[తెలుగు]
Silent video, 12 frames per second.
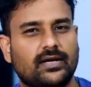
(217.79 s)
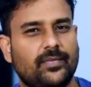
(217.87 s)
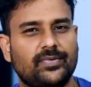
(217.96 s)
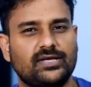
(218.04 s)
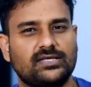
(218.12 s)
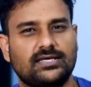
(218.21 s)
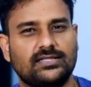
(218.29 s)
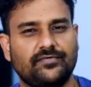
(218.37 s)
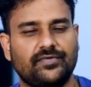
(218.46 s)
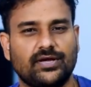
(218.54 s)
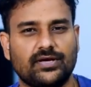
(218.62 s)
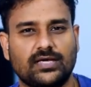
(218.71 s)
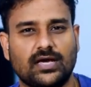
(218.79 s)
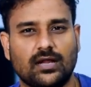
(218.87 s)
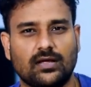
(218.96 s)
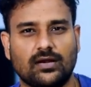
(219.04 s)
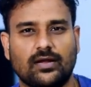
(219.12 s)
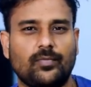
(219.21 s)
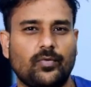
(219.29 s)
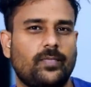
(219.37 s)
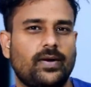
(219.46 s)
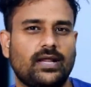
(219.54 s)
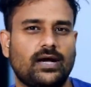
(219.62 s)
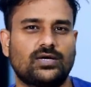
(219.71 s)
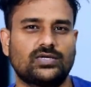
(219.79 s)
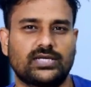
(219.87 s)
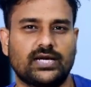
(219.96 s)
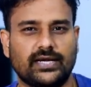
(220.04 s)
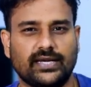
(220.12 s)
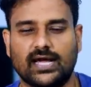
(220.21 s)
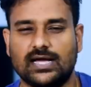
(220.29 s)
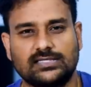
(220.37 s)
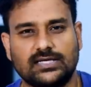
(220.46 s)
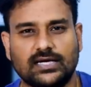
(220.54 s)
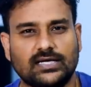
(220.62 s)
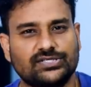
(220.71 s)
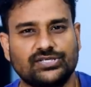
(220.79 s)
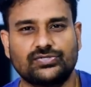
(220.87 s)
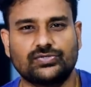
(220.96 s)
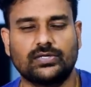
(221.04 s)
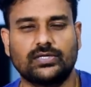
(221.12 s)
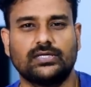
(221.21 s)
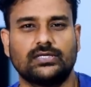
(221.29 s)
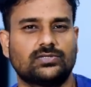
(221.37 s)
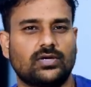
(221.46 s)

కంపెనీస్ అయితే వినియోగదారుల మొబైల్ అవసరాన్ని ఆసరాగా చేసుకొని